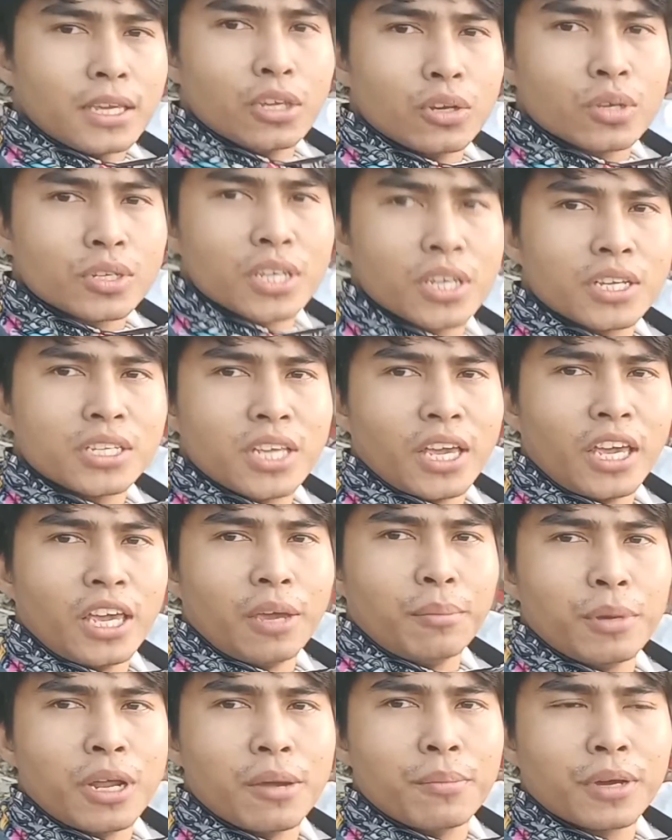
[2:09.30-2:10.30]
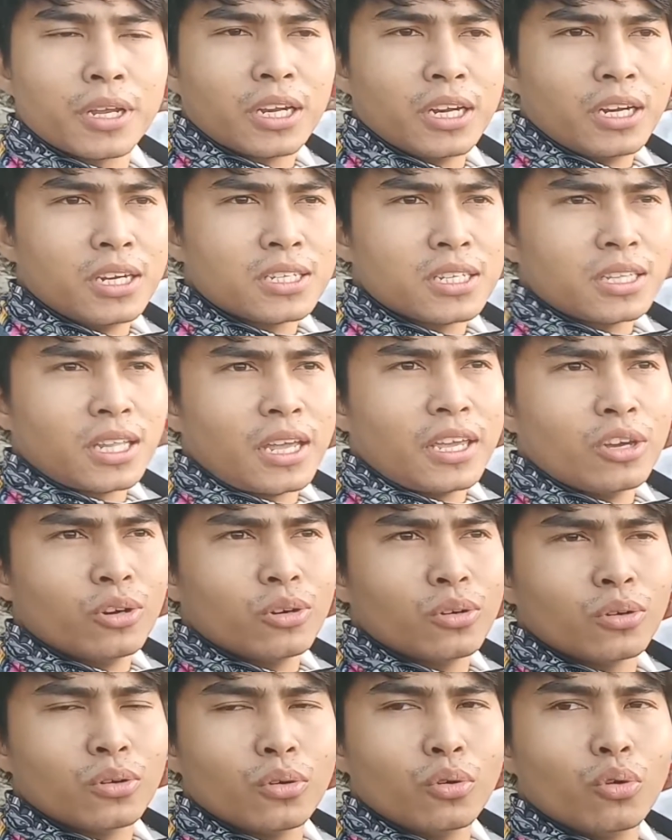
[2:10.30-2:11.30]
sa inyo. 6am na, magre-release na
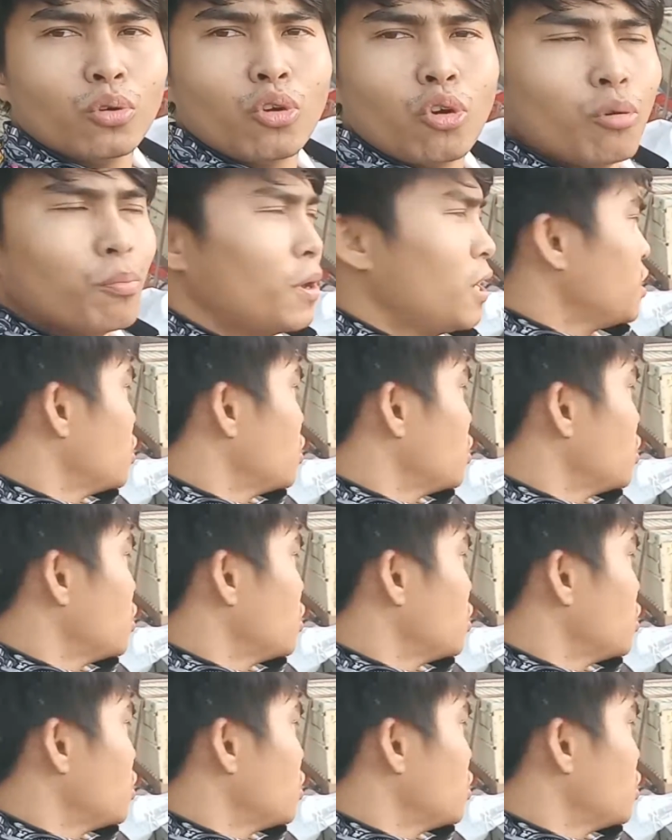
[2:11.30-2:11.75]
tayo. Ugong